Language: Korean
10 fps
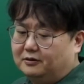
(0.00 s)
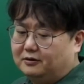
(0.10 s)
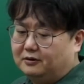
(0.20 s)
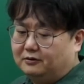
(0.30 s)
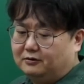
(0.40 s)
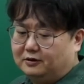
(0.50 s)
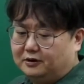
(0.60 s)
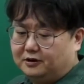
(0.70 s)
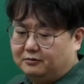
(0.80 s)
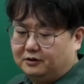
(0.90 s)
서로 이거
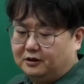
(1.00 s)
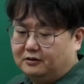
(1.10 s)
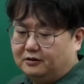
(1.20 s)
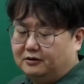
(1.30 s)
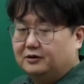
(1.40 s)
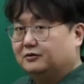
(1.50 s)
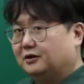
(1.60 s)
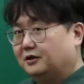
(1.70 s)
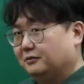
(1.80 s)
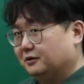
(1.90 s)
통과시키면 니거 네 이거
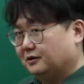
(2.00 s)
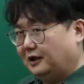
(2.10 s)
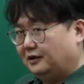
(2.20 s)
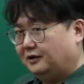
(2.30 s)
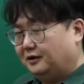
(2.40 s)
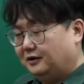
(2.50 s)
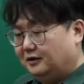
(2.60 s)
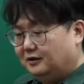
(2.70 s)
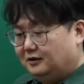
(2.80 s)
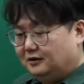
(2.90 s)
해줄게 이러면서 당끼리
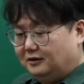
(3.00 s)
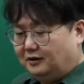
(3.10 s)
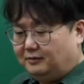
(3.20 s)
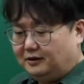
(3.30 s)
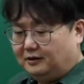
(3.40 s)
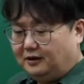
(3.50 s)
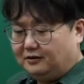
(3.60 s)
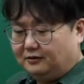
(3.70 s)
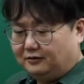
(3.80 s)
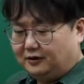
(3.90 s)
협안을
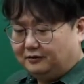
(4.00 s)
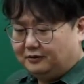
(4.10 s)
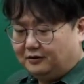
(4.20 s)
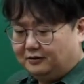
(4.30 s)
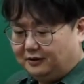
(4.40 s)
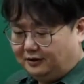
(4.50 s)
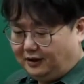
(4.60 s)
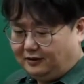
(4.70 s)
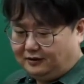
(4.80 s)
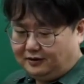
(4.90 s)
하는 것도 있고요. 이
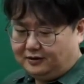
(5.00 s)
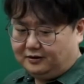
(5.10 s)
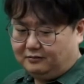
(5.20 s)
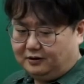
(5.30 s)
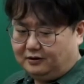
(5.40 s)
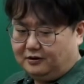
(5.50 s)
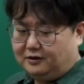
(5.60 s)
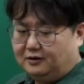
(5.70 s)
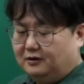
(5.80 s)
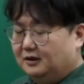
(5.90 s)
다양하게 있습니다.
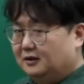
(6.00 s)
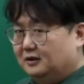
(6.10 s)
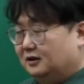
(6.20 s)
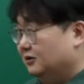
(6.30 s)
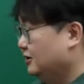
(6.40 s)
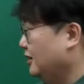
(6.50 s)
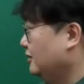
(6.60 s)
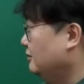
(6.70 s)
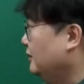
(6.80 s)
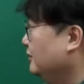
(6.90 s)
여기서
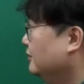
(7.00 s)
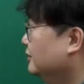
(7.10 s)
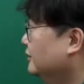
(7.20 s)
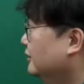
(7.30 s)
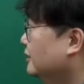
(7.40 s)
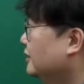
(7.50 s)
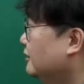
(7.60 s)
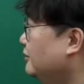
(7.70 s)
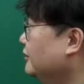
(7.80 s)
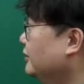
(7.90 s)
논의되는 건 바로 이거죠. 대체
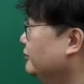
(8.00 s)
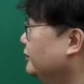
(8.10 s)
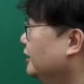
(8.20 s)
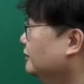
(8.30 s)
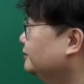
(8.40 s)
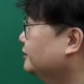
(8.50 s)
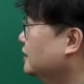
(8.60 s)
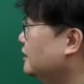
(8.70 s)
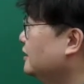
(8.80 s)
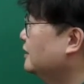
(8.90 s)
공휴일입니다.
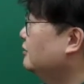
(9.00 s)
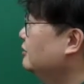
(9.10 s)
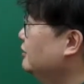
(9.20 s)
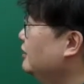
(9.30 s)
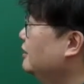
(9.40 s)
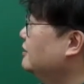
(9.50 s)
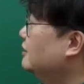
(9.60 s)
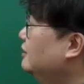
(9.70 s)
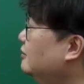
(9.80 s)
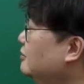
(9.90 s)
이 대체 공휴일에
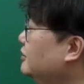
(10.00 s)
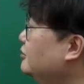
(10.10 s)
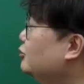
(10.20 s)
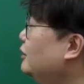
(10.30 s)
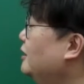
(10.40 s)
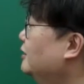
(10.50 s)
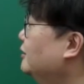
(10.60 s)
대해서 공휴일 주말